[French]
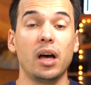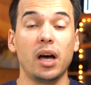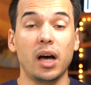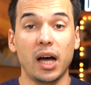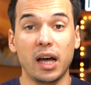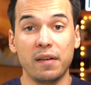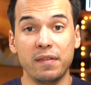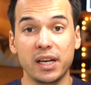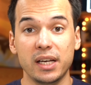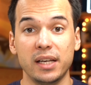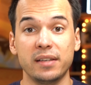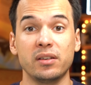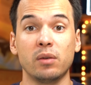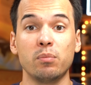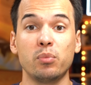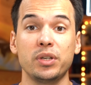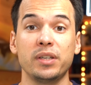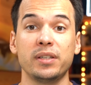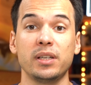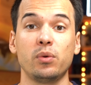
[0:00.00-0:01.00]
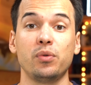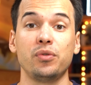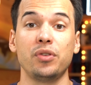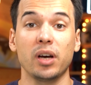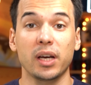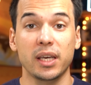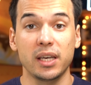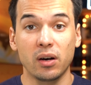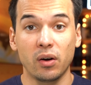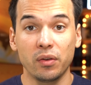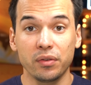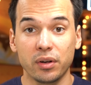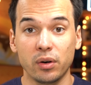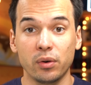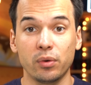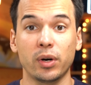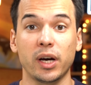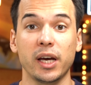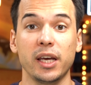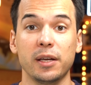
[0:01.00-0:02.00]
avec les embouts des écouteurs qui rentrent dans
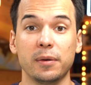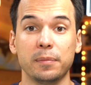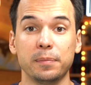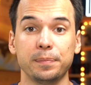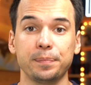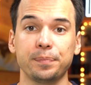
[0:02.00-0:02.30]
l'oreille.